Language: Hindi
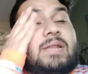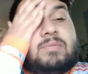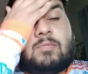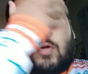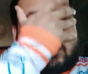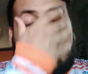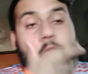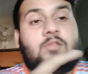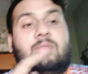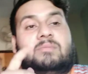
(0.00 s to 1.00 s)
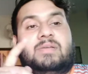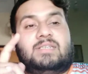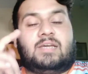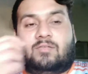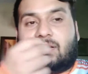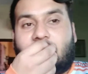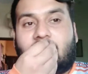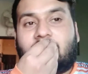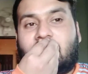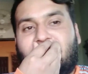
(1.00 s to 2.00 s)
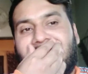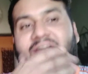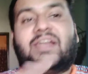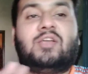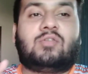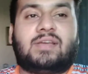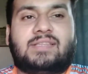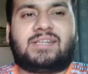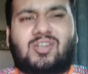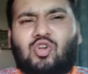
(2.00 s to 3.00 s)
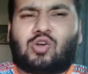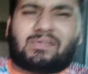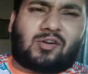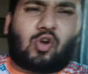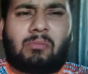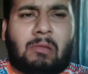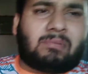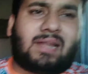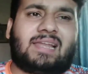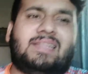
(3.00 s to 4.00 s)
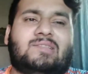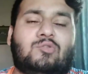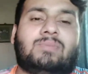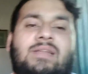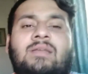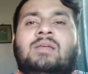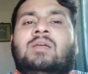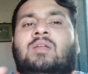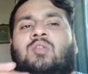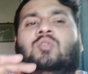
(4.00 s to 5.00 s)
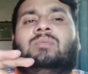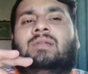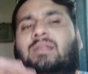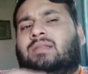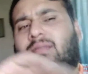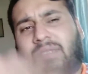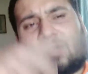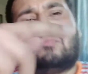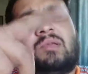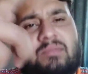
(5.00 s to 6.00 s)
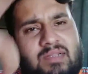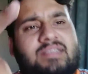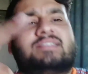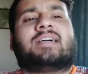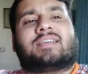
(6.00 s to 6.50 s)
गर्मी बहुत हो रही तो फिर मैं जा रहा हूँ ट्रेनिंग पे मैं रेडी हो गया था टिकटॉक विकटॉक भी बना ली थी ऊपर तो फिर ग्राउंड में ही मिलते हैं